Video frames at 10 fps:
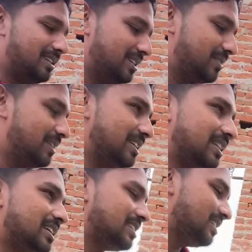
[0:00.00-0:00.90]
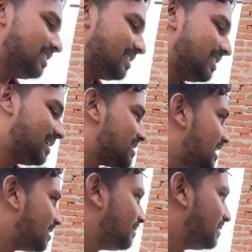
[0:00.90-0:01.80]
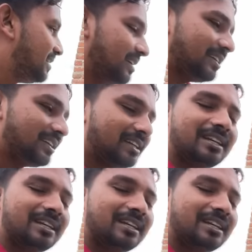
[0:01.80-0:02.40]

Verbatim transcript: क्योंकि इतना जल्दी इतना आसान भी नहीं है